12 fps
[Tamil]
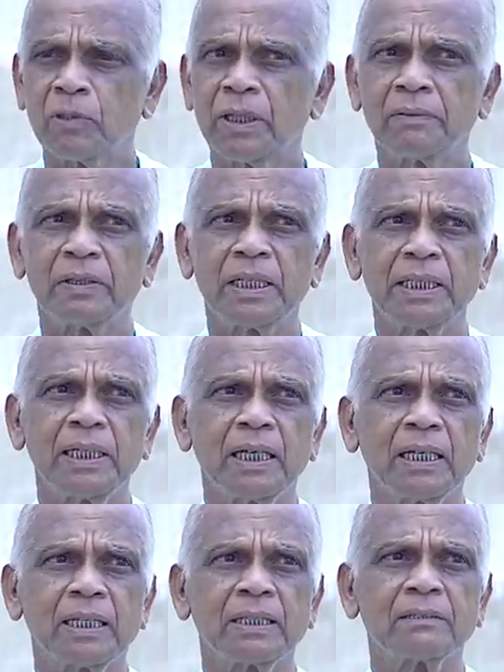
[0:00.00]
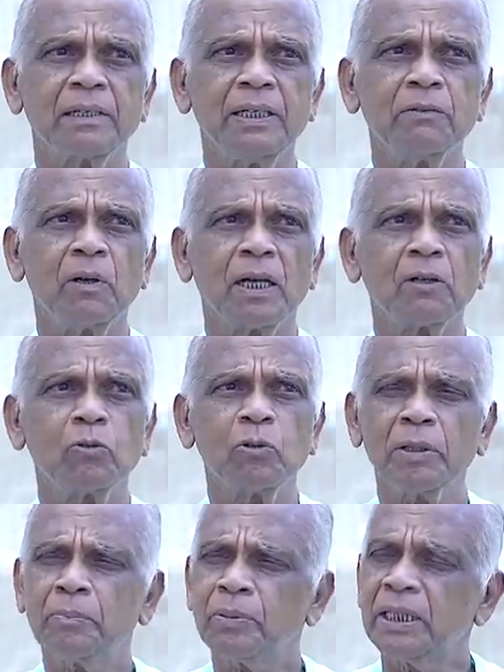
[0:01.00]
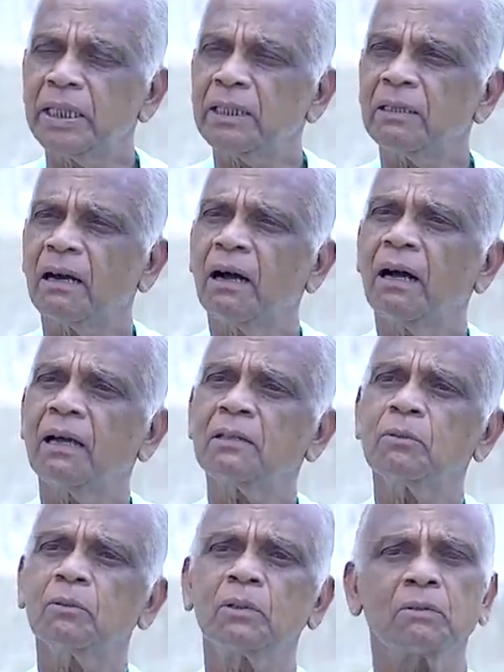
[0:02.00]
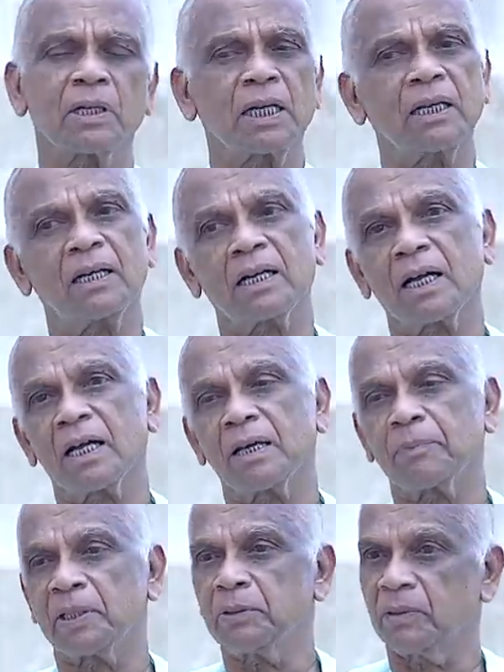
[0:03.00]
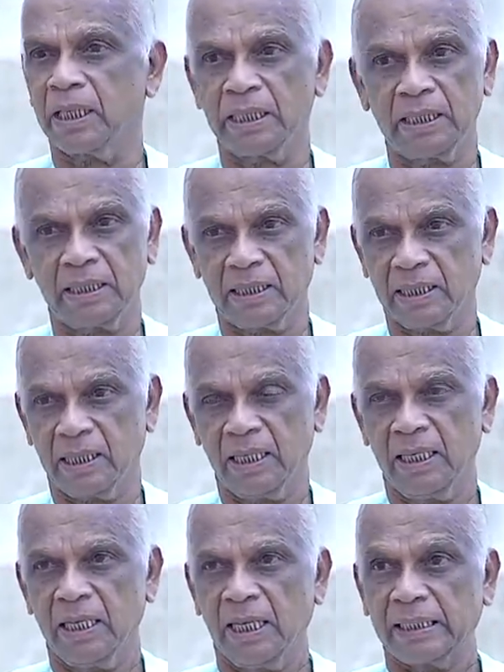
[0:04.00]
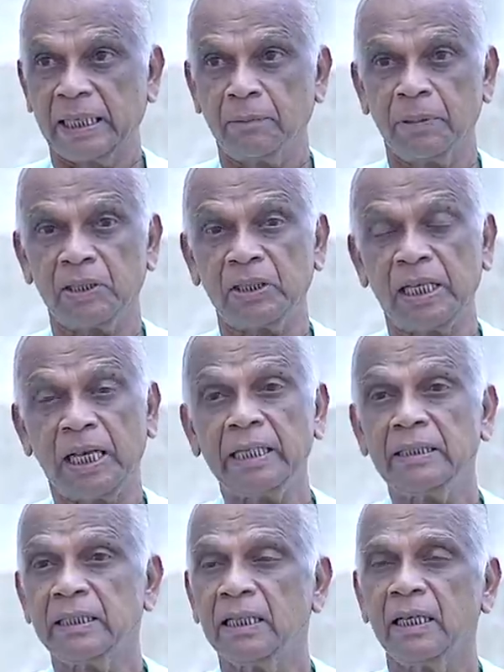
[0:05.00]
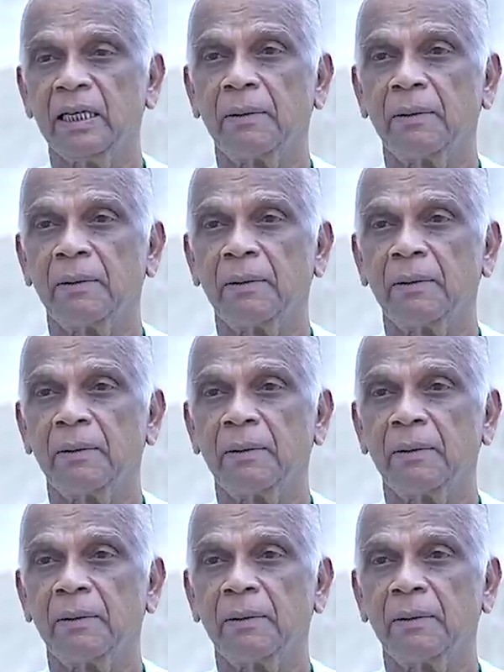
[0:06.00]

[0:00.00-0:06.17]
கொள்ள வேண்டிய அல்லது தெளிவான குறிப்புகள் இல்லாத ஒரு வரலாறாக பதிவாகியிருக்கு எண்பத்தி ஐந்தில்